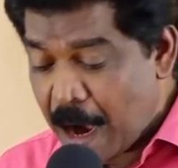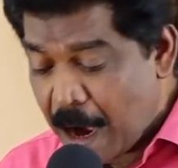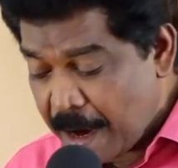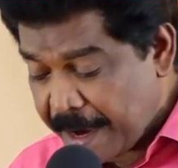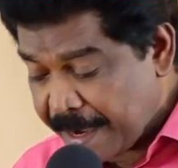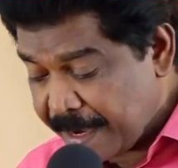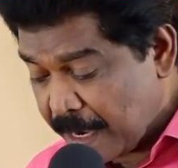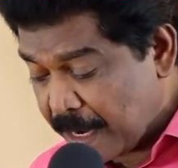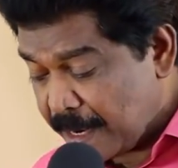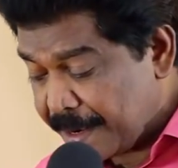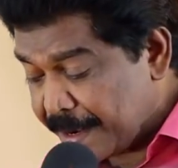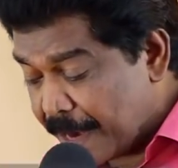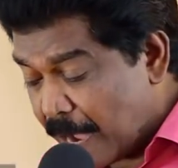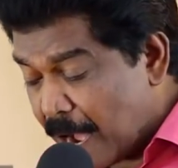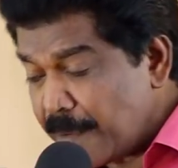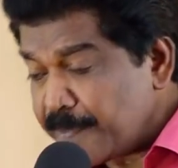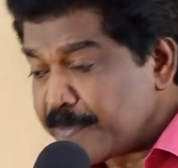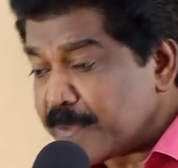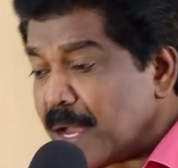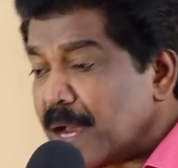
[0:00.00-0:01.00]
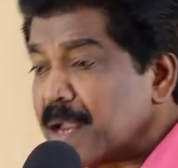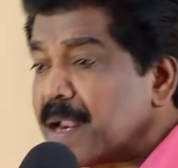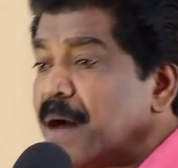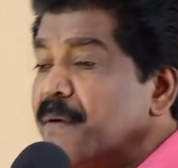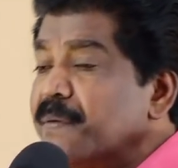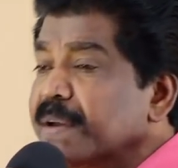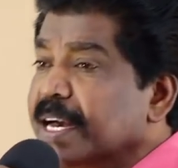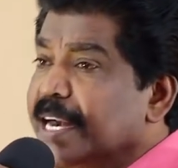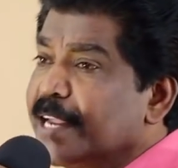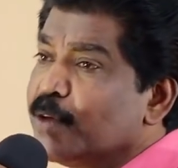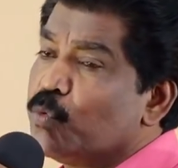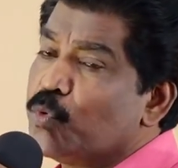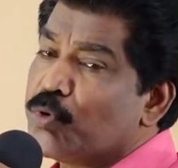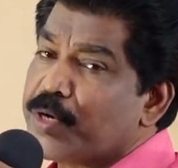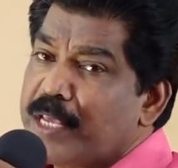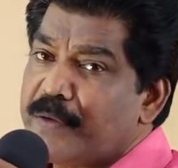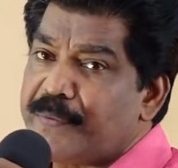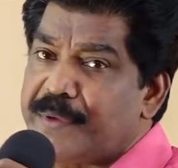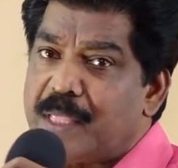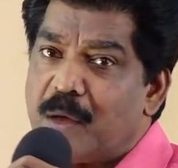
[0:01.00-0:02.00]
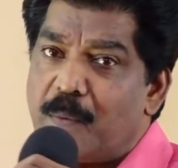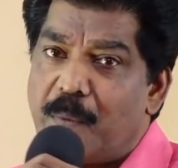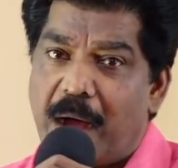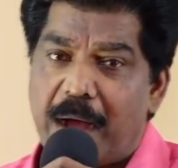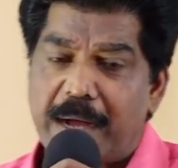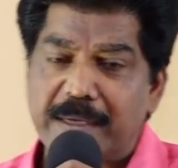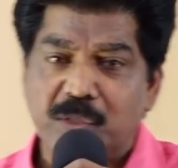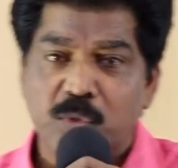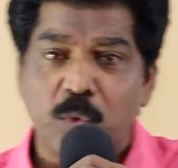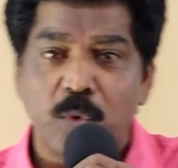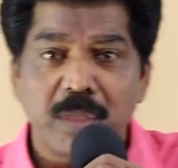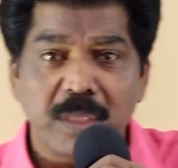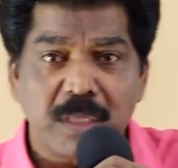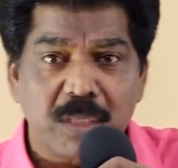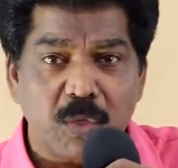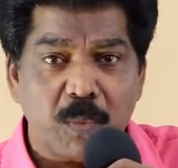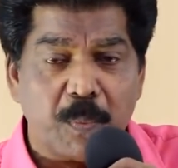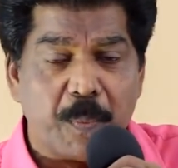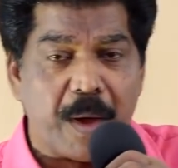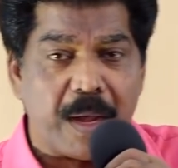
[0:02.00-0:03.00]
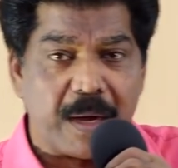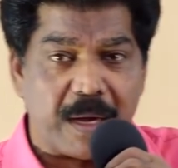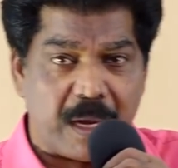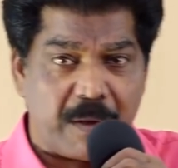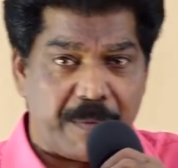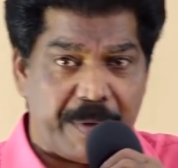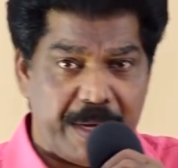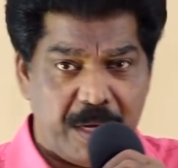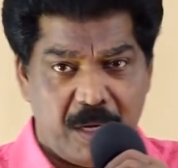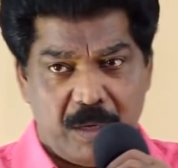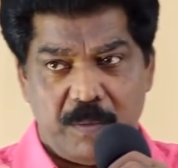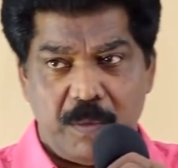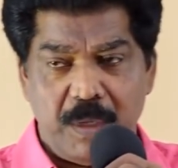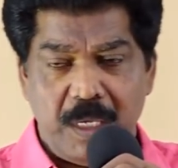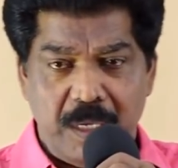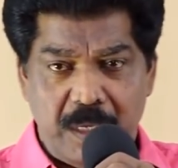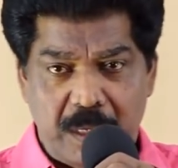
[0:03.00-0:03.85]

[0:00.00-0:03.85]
ஆகையால் நாம் தான் அவர்களை உரிய விதமாக சோதித்து பார்க்க வேண்டும்